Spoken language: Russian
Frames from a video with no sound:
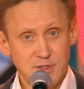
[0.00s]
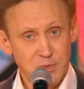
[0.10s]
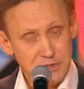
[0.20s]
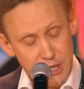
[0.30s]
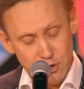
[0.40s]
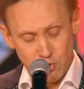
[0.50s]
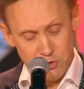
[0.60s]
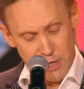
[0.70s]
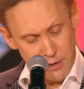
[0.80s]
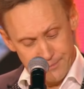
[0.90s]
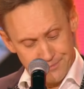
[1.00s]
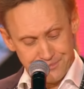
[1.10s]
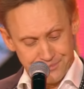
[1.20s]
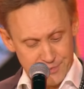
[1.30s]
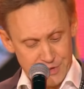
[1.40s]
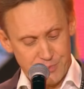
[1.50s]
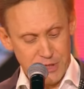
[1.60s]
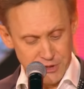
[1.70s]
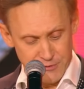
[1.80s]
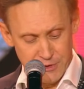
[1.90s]
заполняет журнал,
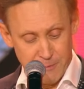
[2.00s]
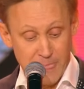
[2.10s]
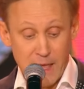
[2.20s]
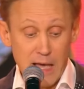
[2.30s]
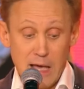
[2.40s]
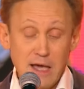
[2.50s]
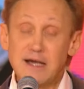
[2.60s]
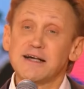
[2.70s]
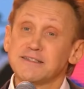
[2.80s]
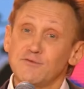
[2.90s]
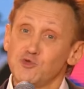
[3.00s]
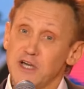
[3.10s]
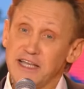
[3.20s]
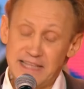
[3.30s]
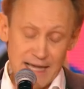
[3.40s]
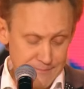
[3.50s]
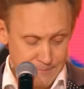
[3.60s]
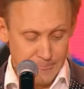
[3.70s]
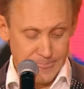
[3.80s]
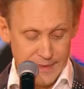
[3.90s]
спрашивает, как зовут кота?
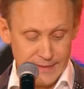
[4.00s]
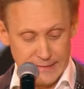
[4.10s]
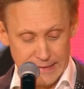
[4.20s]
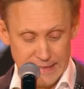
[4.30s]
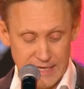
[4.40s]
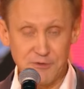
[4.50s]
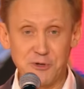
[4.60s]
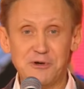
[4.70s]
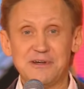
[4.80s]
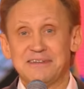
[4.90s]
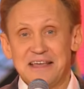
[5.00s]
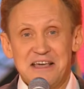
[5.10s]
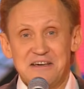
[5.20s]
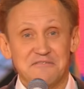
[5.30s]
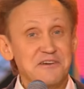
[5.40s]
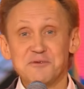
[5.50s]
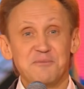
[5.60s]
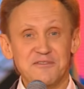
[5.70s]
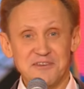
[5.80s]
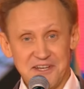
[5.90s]
Я говорю, вы не
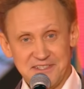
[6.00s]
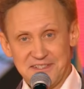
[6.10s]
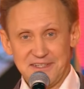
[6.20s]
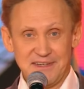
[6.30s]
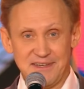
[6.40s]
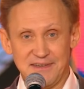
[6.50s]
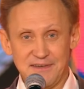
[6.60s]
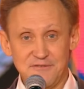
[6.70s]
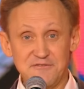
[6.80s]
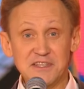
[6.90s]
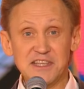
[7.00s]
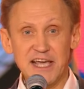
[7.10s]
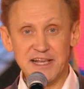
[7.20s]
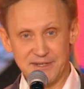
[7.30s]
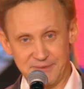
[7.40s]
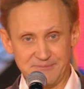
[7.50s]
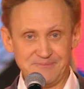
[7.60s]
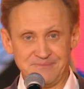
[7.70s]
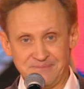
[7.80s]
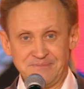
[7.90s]
поверите, Фидель.
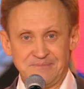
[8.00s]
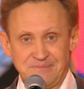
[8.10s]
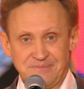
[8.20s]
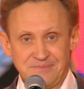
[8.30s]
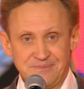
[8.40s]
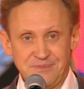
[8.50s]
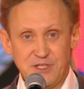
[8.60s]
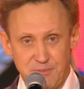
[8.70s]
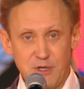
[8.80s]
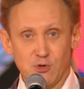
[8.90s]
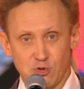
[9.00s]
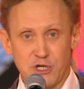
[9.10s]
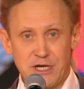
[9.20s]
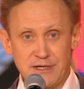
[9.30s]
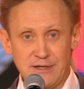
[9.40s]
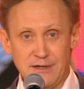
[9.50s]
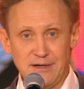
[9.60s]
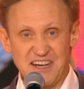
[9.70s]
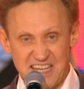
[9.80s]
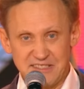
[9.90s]
Теперь уже
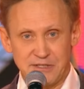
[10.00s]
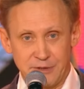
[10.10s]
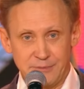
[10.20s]
Кастро.